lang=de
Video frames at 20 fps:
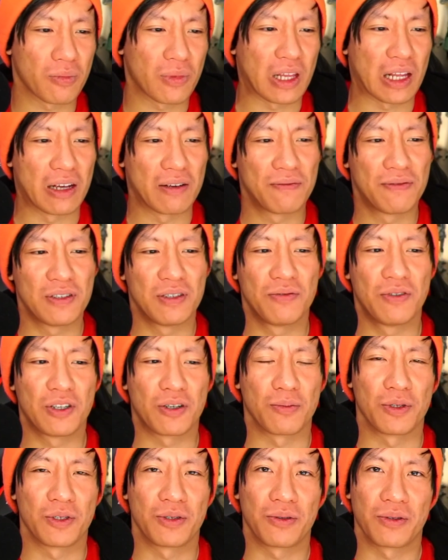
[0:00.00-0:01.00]
finde ich
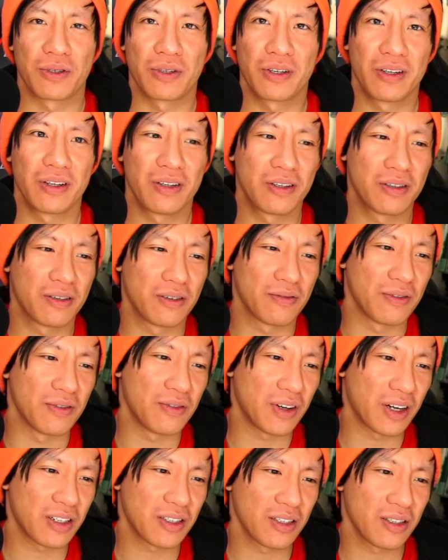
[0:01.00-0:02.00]
wiederum nicht so geil. Weil
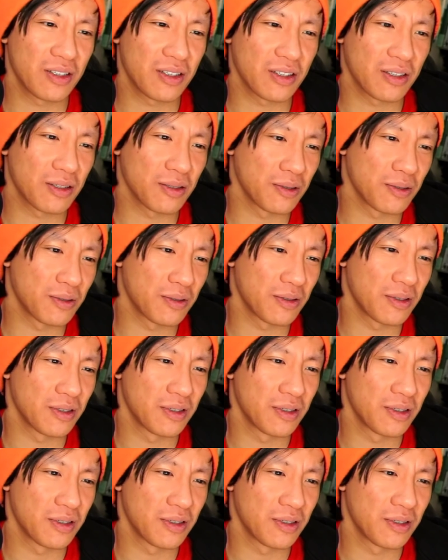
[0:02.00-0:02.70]
Vati ist also.